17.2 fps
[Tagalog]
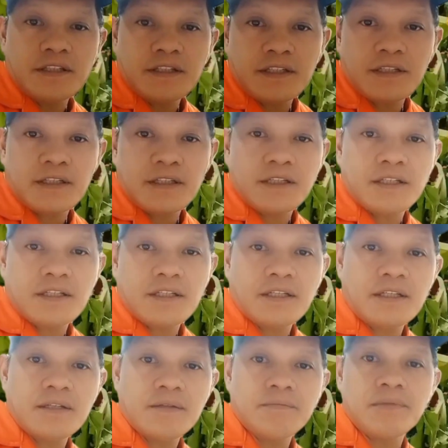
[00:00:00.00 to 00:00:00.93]
uh,
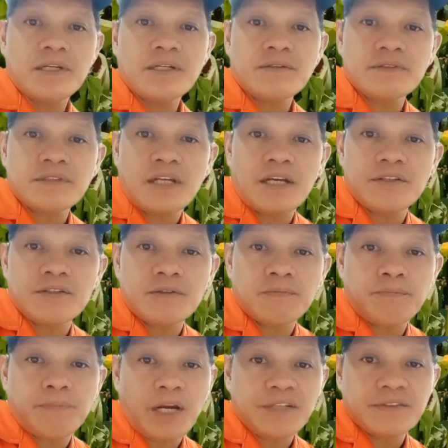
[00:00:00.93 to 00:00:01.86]
meron
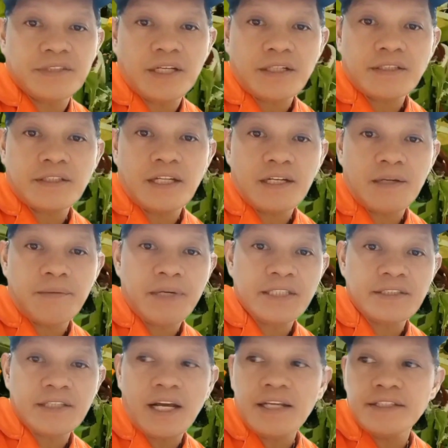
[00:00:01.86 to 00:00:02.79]
tayong project na
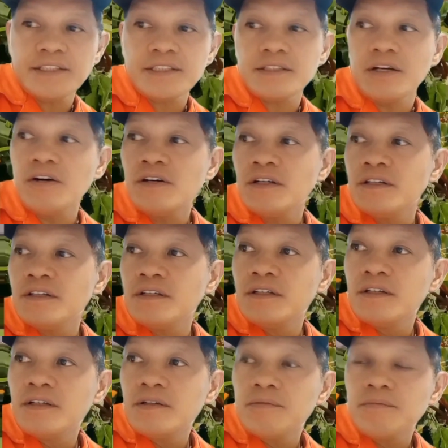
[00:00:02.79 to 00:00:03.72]
naman guys no?
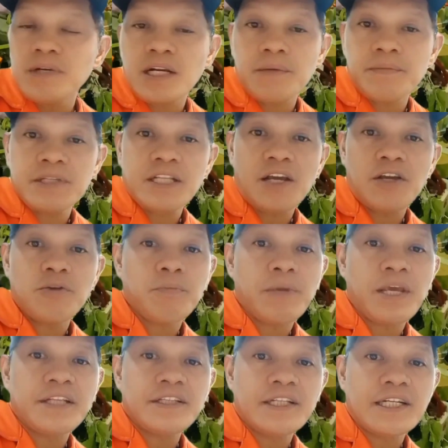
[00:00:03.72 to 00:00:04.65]
Marami tayong
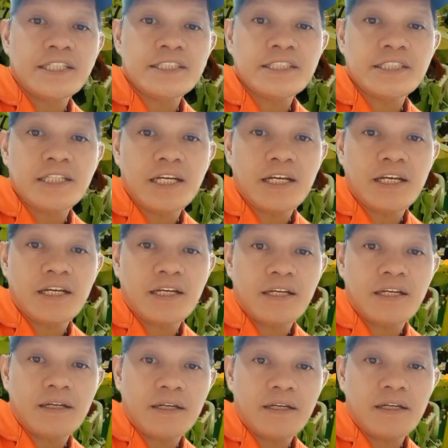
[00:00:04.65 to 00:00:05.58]
maintenance na
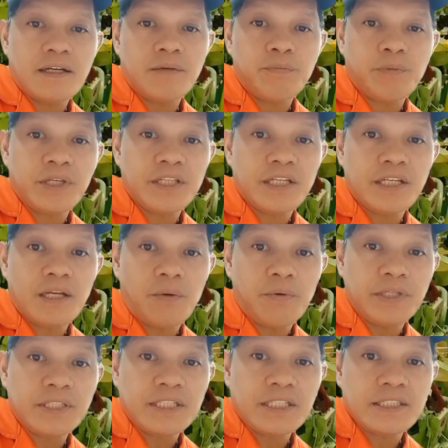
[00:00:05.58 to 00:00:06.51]
uh, pwedeng
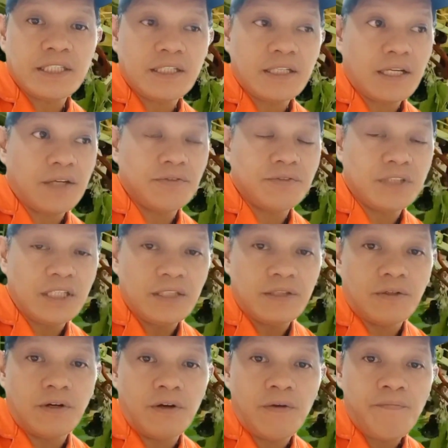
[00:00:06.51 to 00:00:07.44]
gawin kasi ngayon
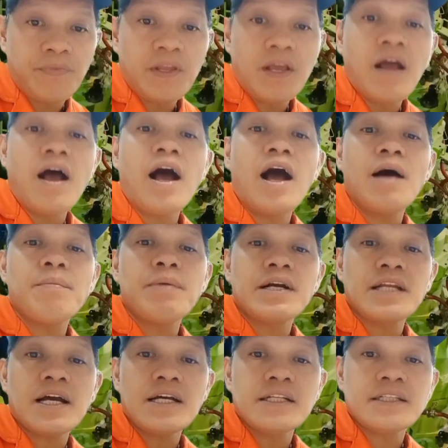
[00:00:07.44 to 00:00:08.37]
dito
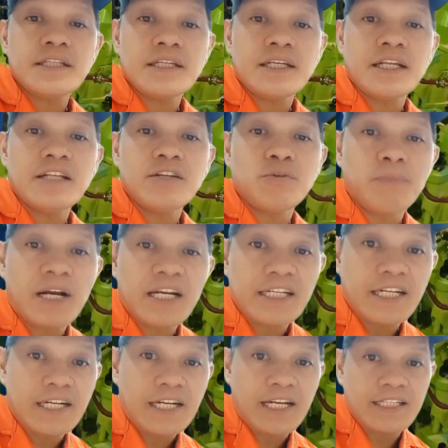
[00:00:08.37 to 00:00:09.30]
Habang nakatigil yung
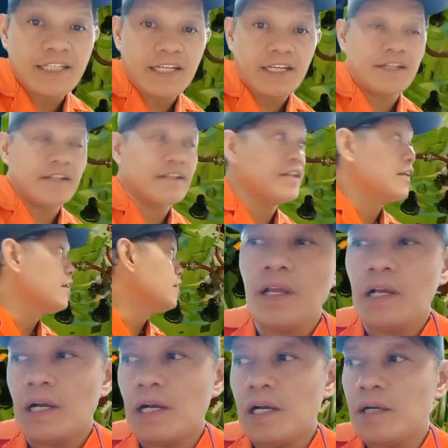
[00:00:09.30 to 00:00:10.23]
makina natin
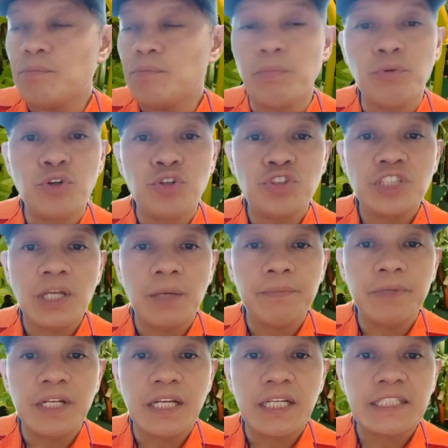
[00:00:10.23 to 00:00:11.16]
uh, Bubunot
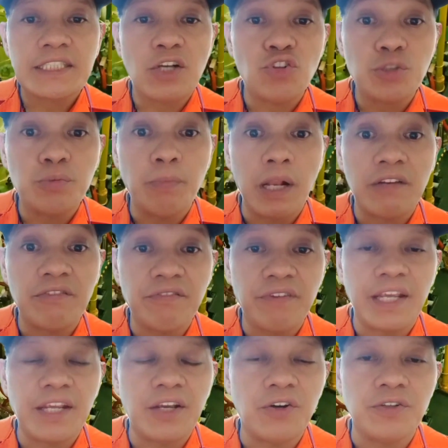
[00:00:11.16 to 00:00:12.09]
kami ng exhaust valve
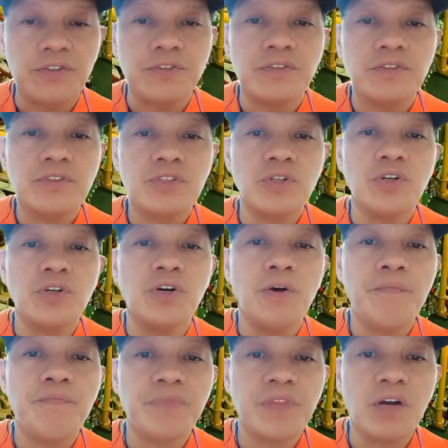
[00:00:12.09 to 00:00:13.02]
ngayon
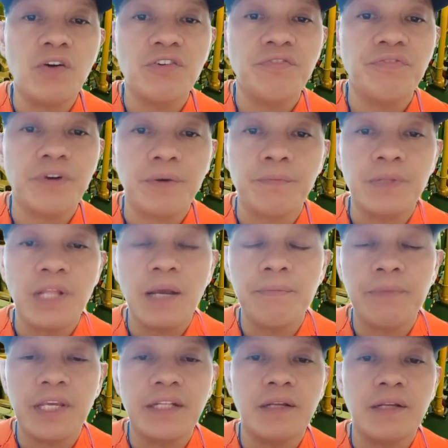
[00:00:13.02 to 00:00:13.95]
So na-confirm
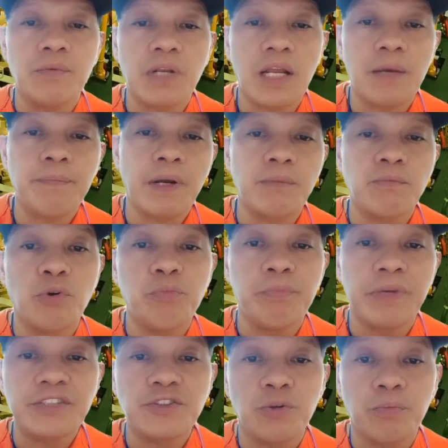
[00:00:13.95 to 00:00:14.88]
namin na wala pang
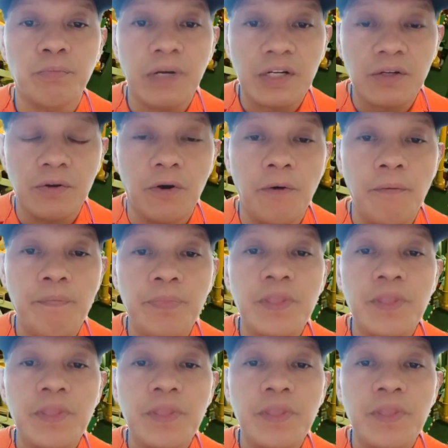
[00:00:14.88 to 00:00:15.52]
movement yung barko